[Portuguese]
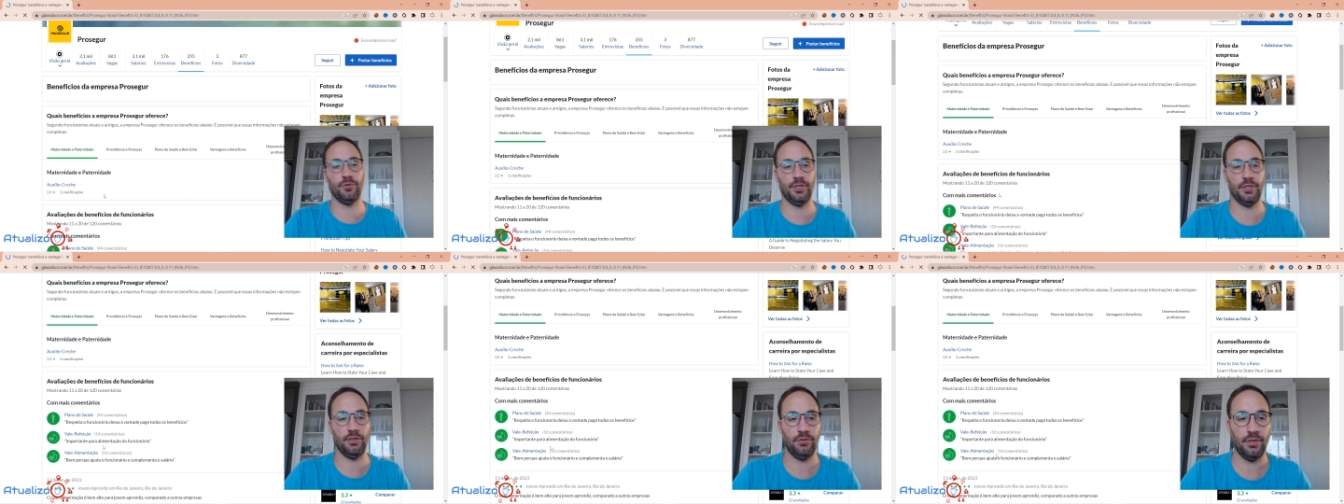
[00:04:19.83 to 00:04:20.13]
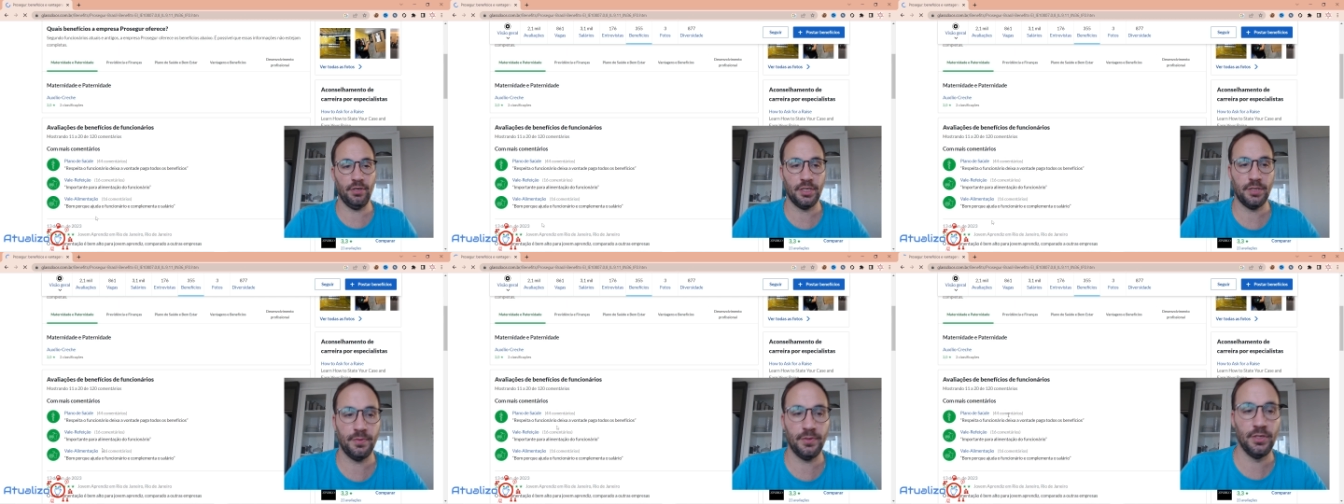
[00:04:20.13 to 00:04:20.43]
Então,
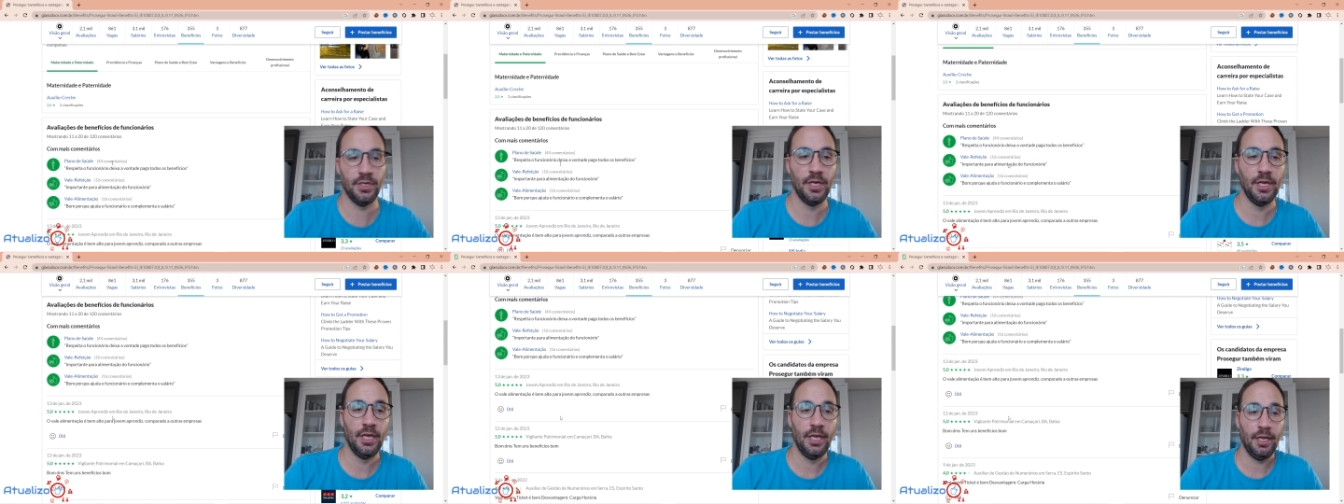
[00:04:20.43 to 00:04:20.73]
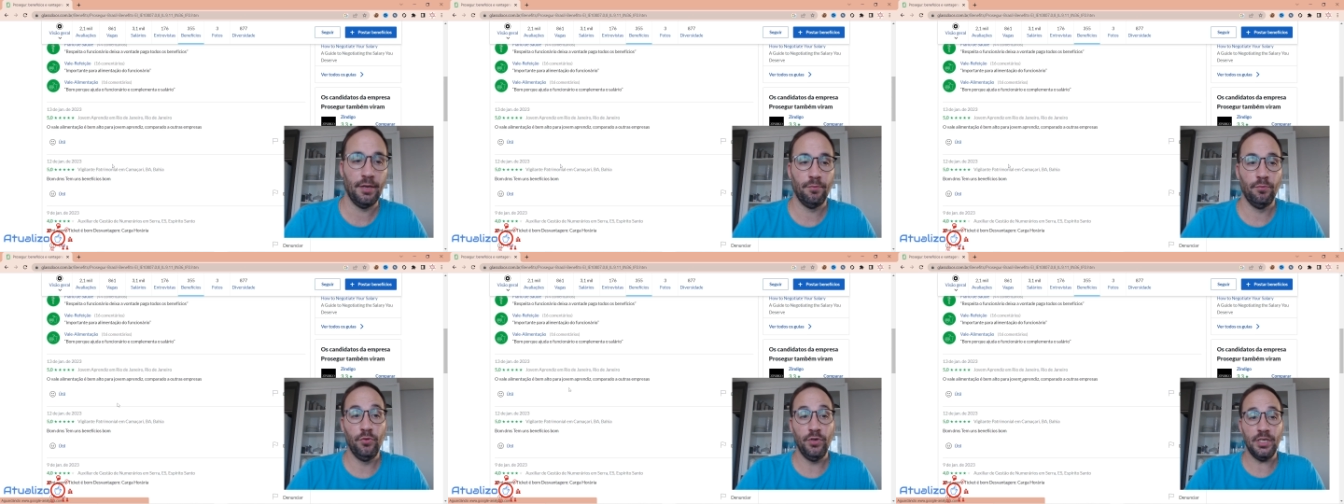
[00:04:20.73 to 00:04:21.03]
então tá
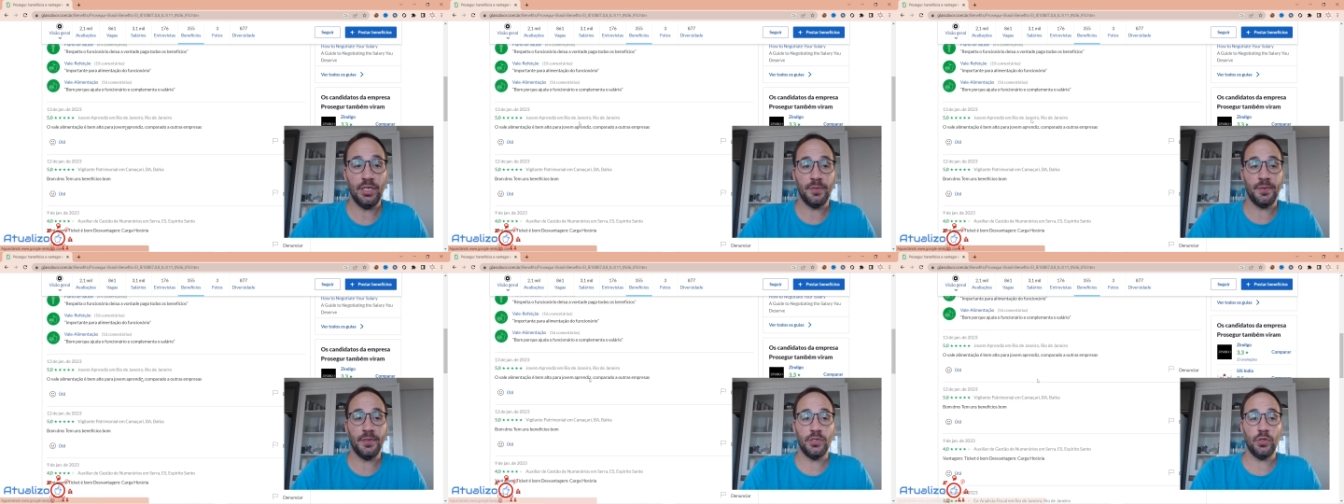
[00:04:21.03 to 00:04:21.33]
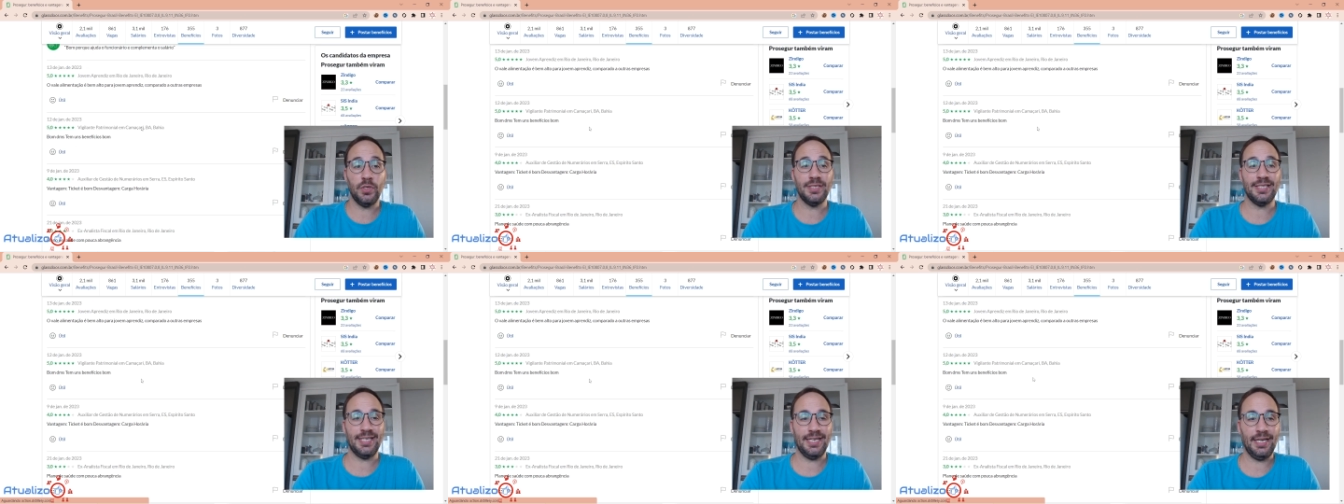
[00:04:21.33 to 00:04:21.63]
as, muitas
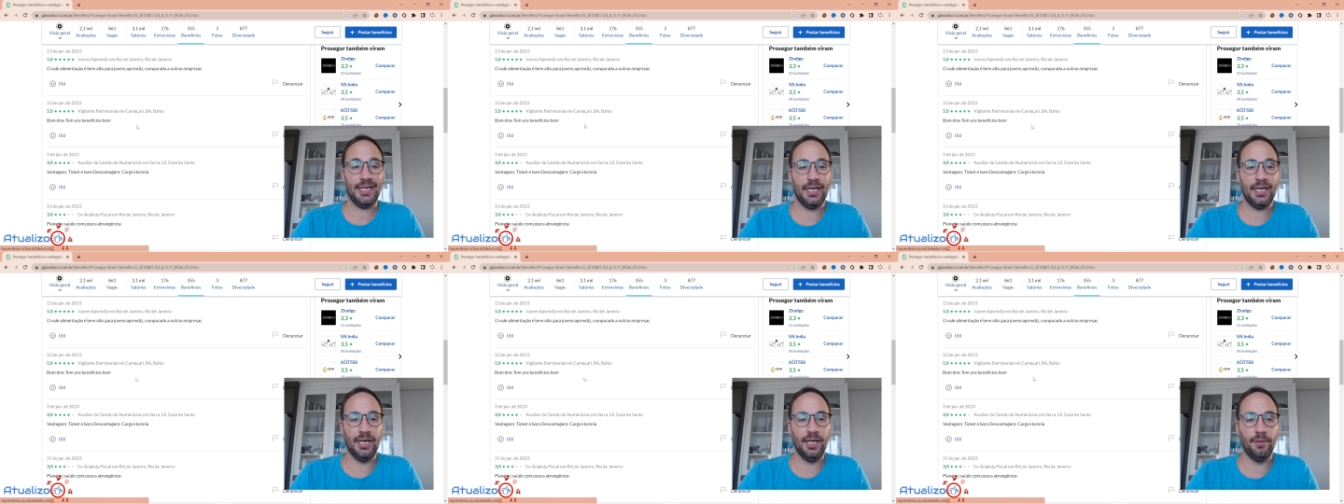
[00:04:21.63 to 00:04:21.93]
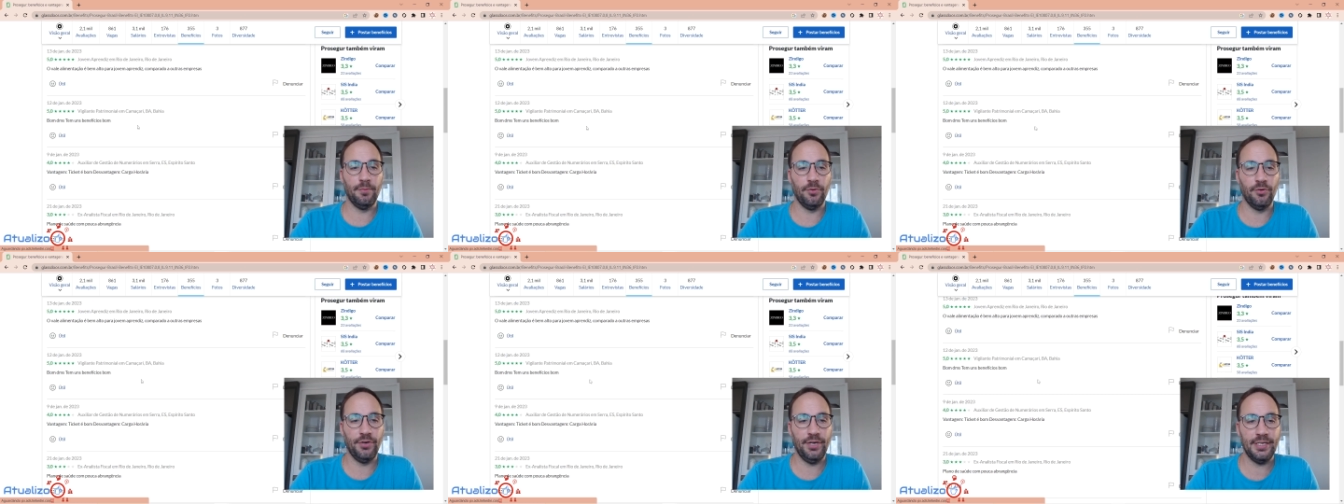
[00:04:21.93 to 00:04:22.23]
pessoas reclamam.